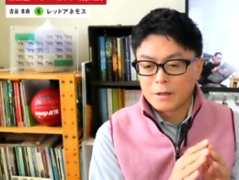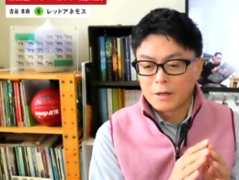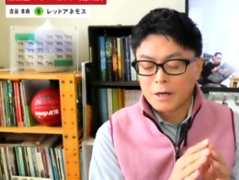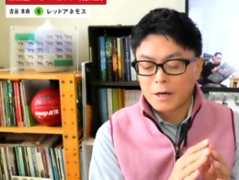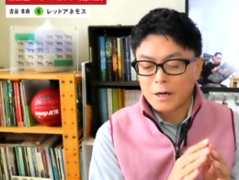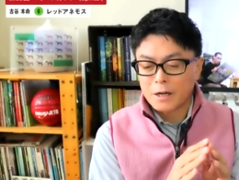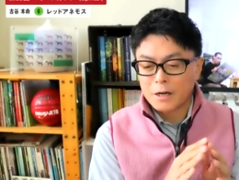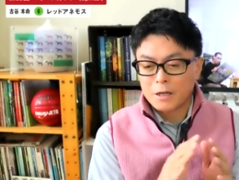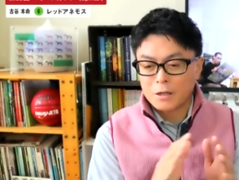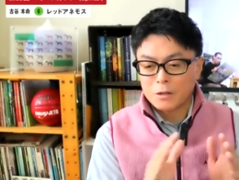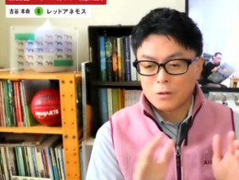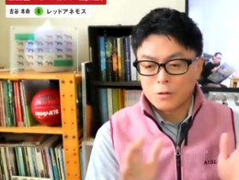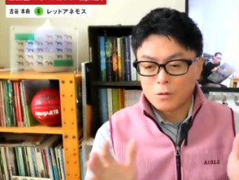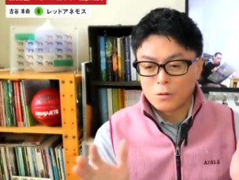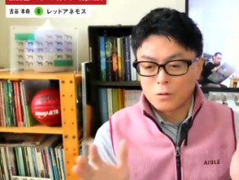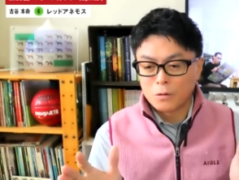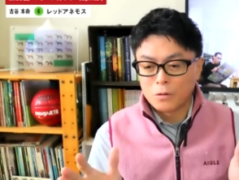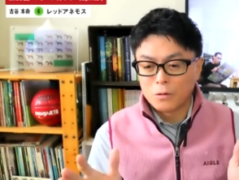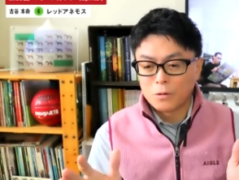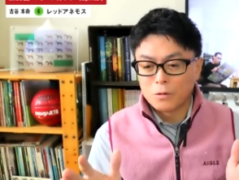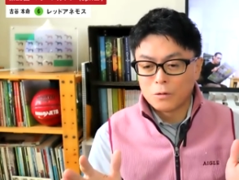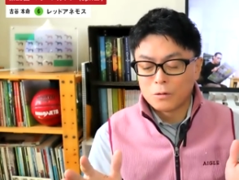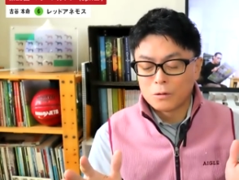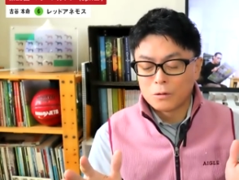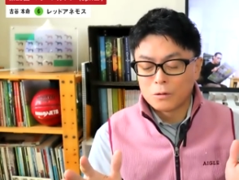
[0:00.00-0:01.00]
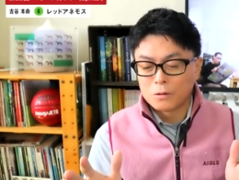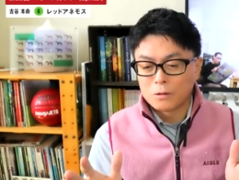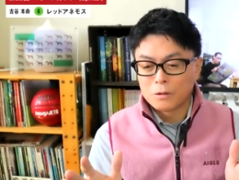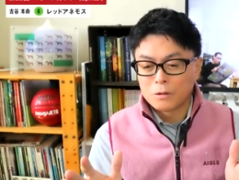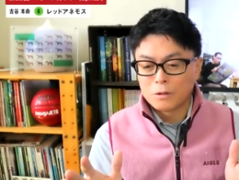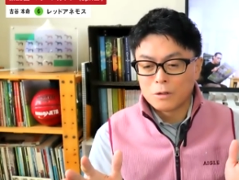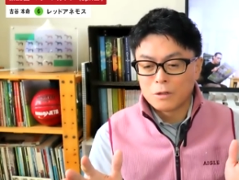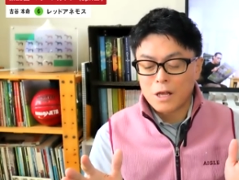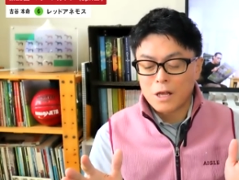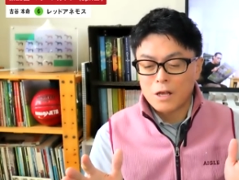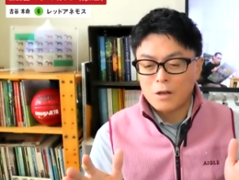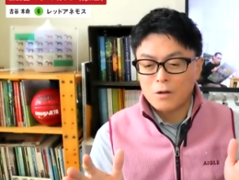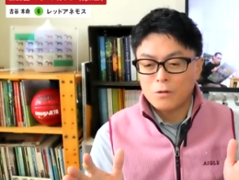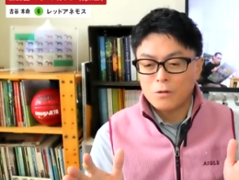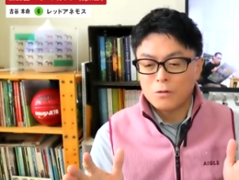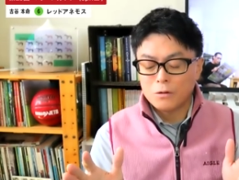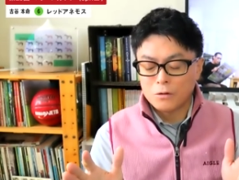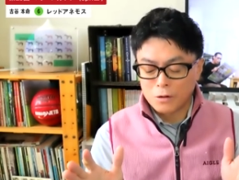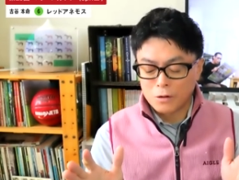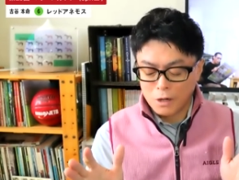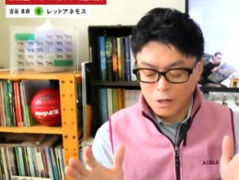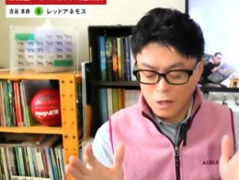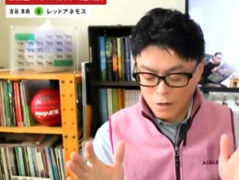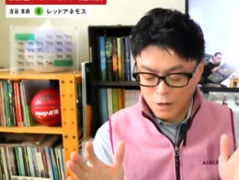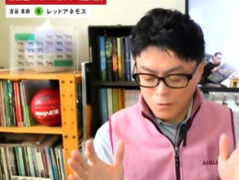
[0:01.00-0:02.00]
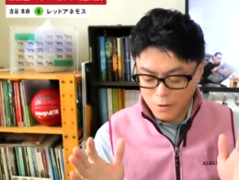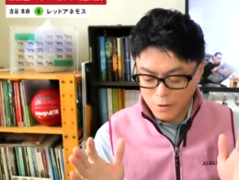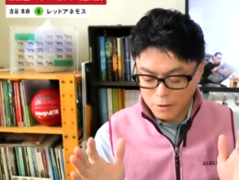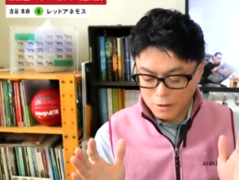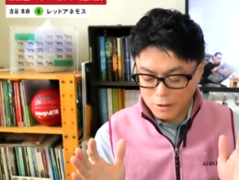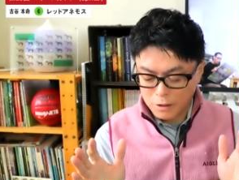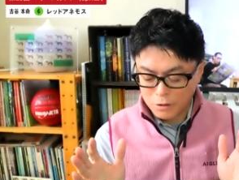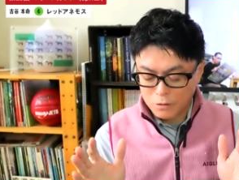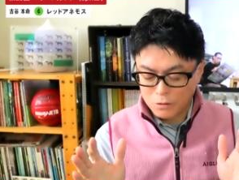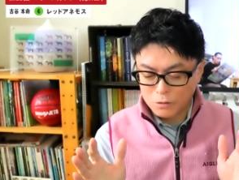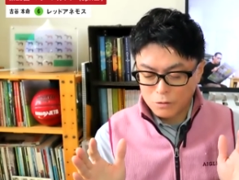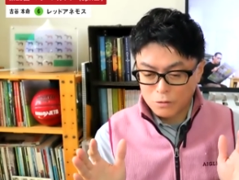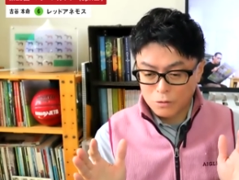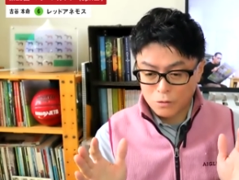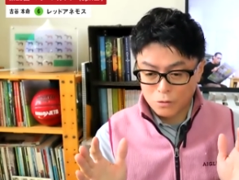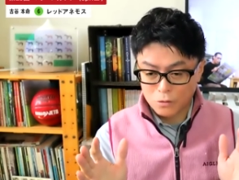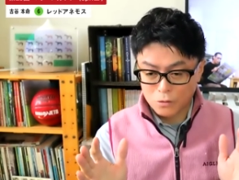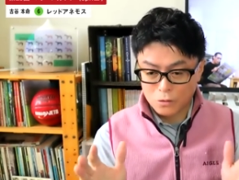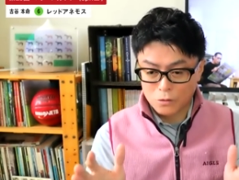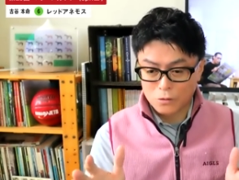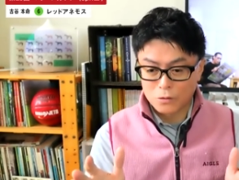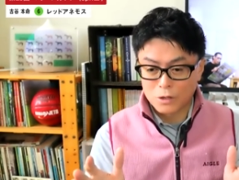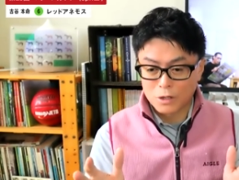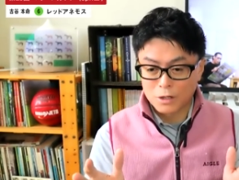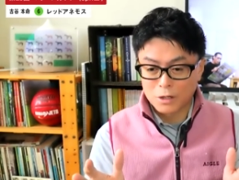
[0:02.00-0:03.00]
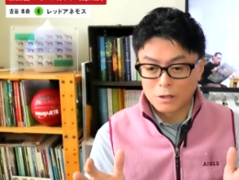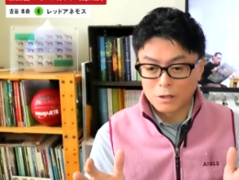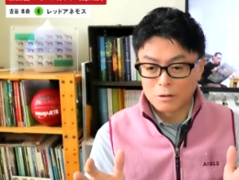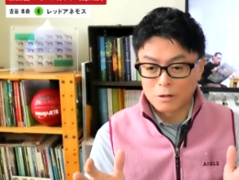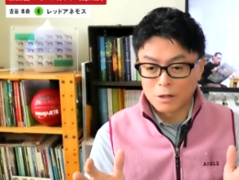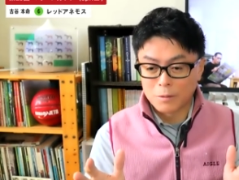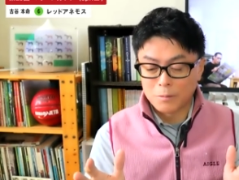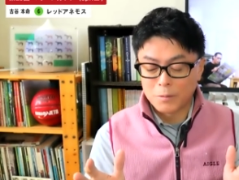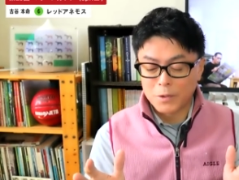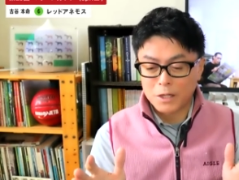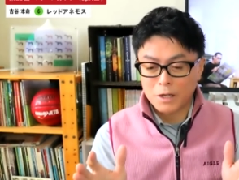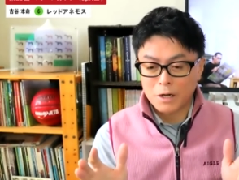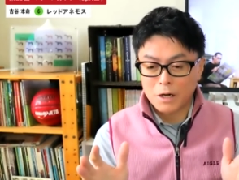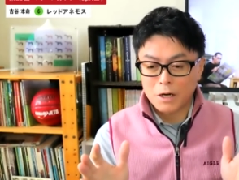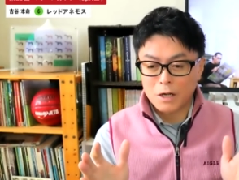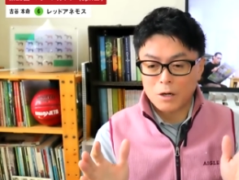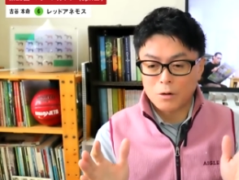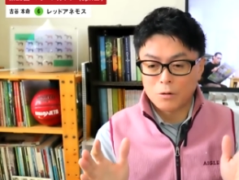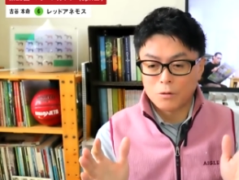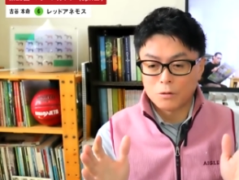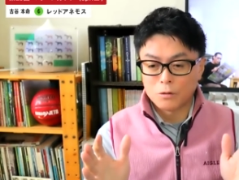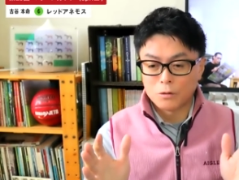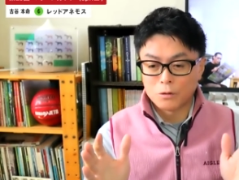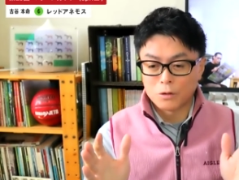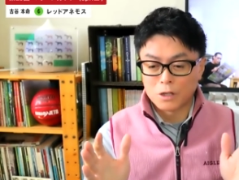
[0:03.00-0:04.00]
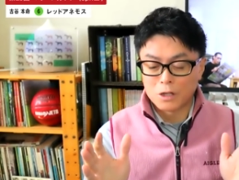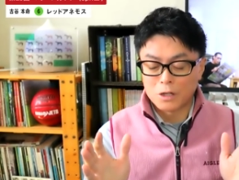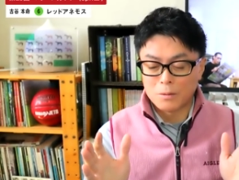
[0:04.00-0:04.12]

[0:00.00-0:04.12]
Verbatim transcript: がらりとこう勢力図が変わってくる状況じゃないですか。まあ、だからこそ